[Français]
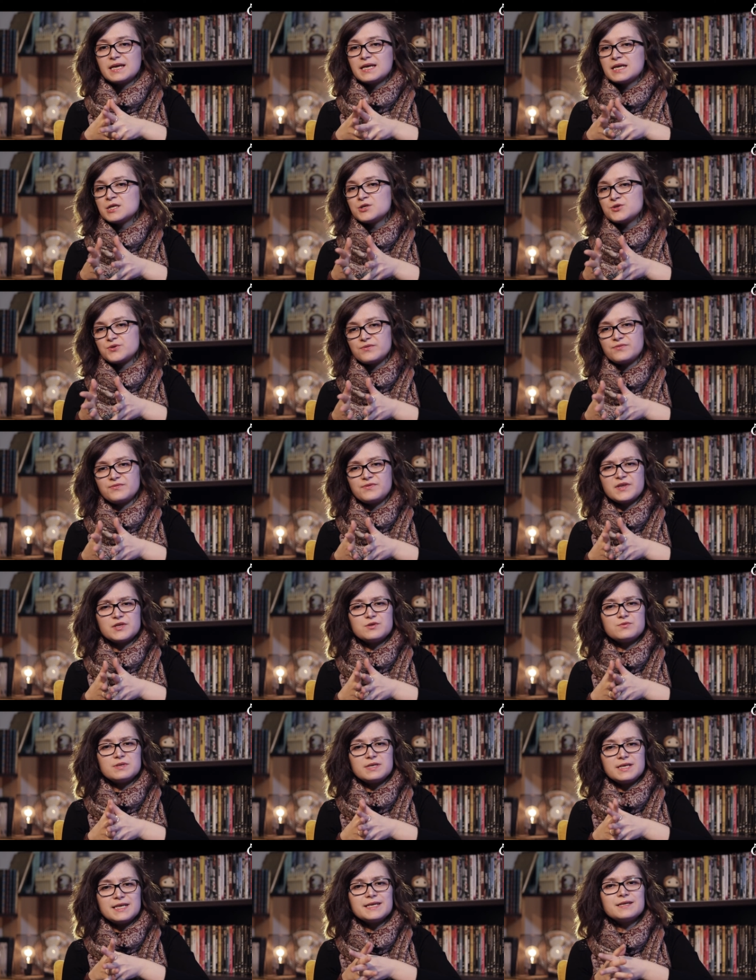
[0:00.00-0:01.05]
il suffit
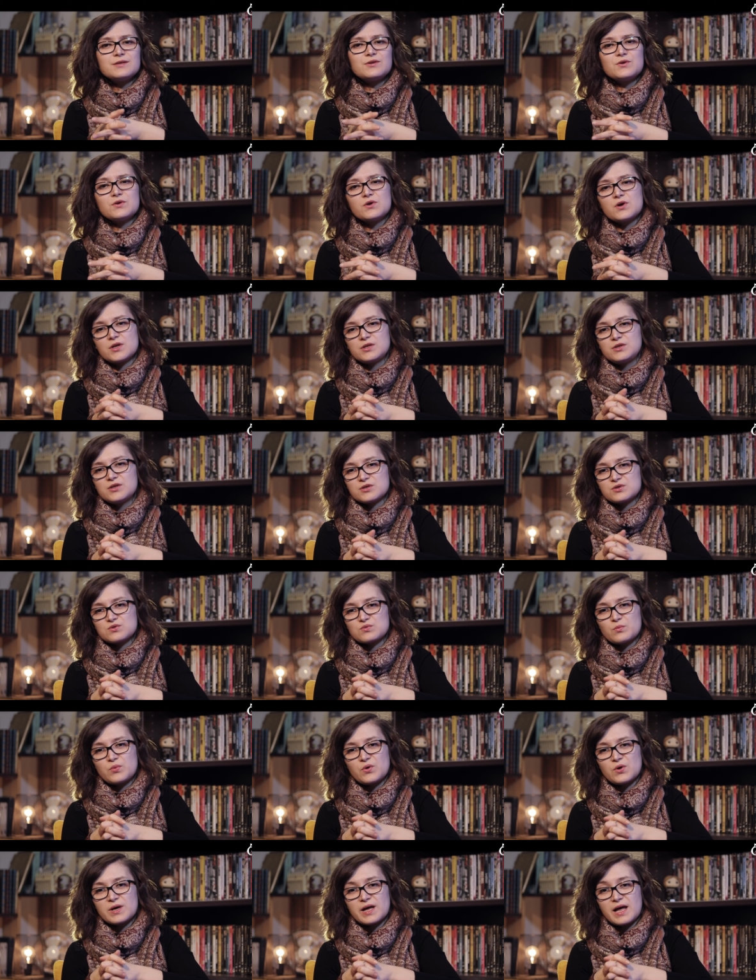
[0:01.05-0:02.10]
d'une ligne de code dans
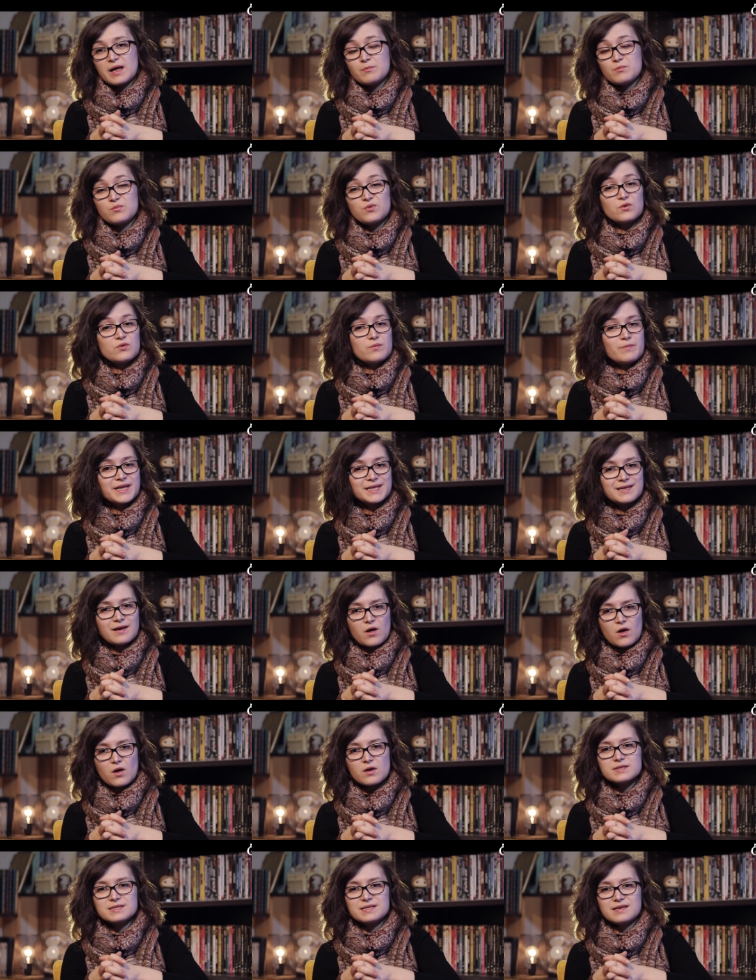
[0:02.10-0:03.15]
son programme pour le mettre
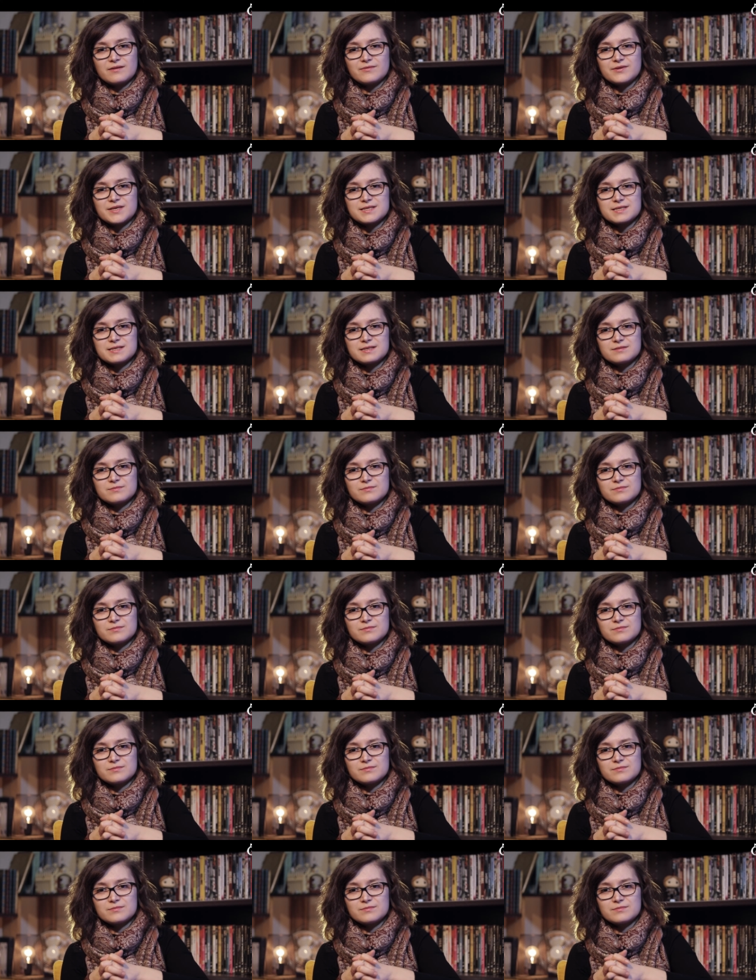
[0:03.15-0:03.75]
hors service.